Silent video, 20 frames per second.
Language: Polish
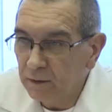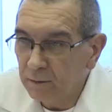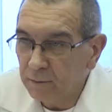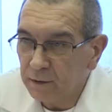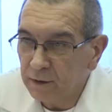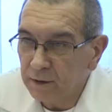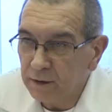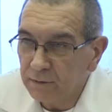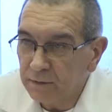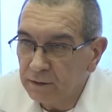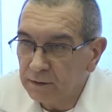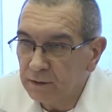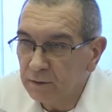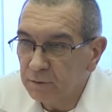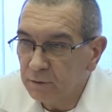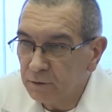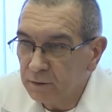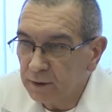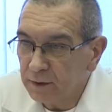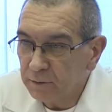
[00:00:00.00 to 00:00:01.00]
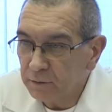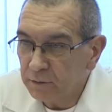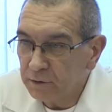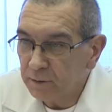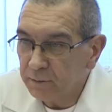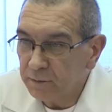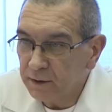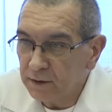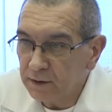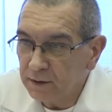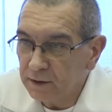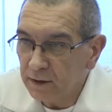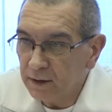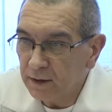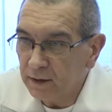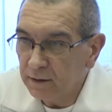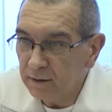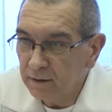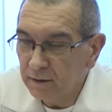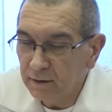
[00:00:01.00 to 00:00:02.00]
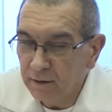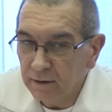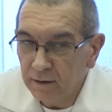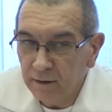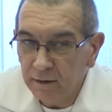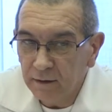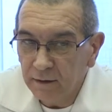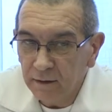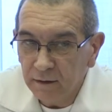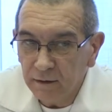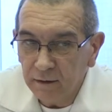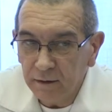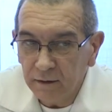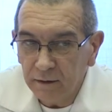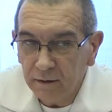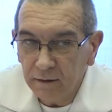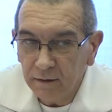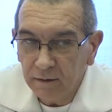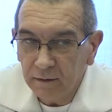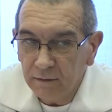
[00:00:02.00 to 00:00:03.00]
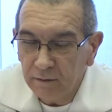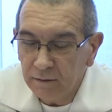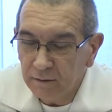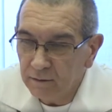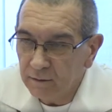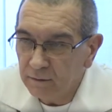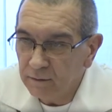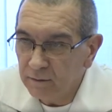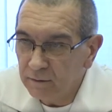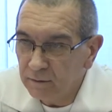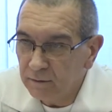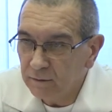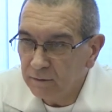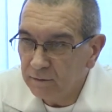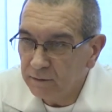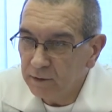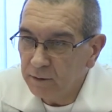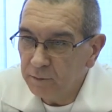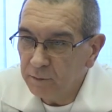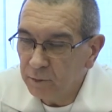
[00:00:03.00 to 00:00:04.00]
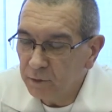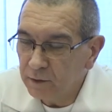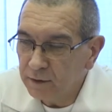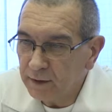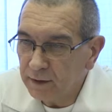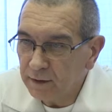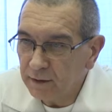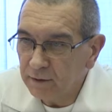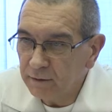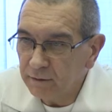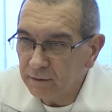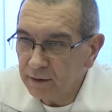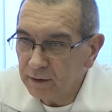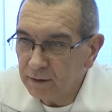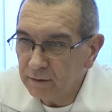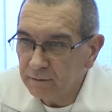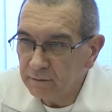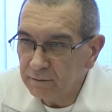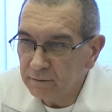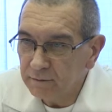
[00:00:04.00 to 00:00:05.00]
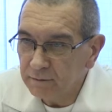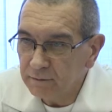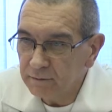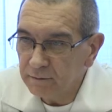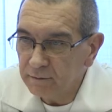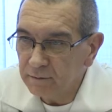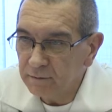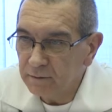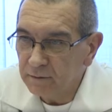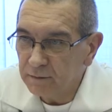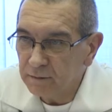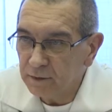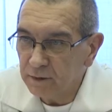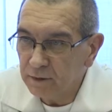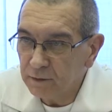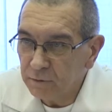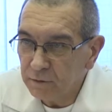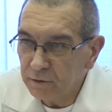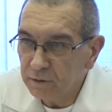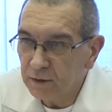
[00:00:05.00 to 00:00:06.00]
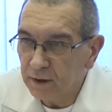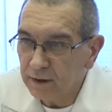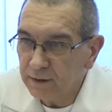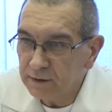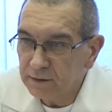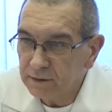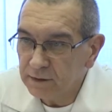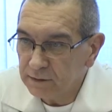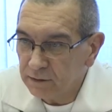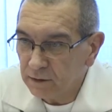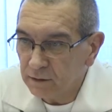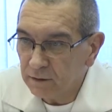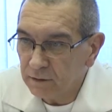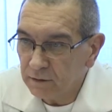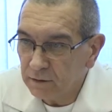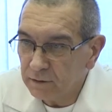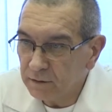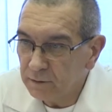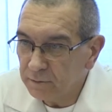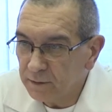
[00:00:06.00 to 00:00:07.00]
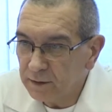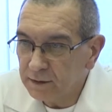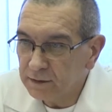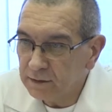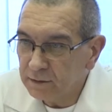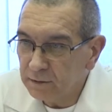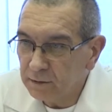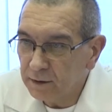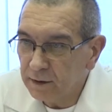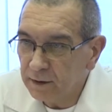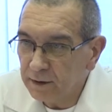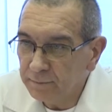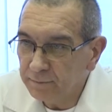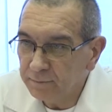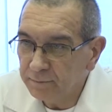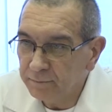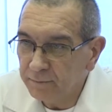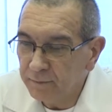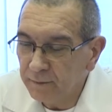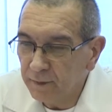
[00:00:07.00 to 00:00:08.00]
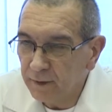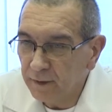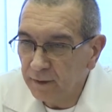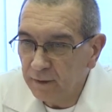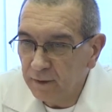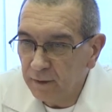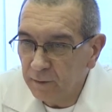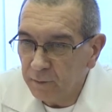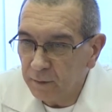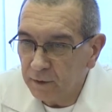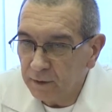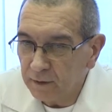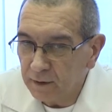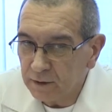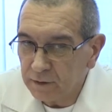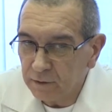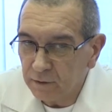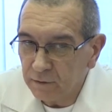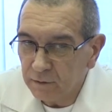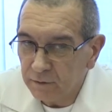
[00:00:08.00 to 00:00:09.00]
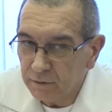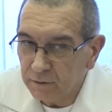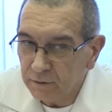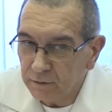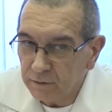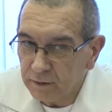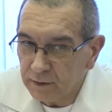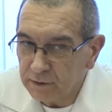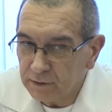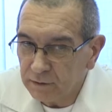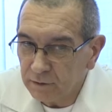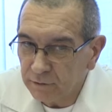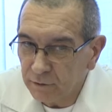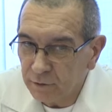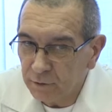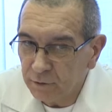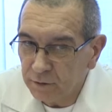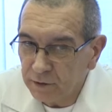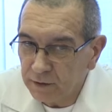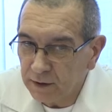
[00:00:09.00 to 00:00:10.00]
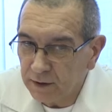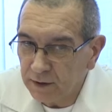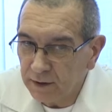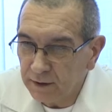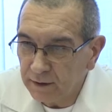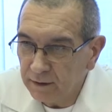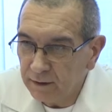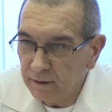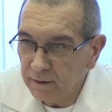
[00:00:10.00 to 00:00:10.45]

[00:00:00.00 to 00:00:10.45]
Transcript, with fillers: Przede wszystkim układu krzepnięcia i w tym płytek krwi to już anestezjolog o tym decyduje. Ponieważ do, jest to wkłucie y,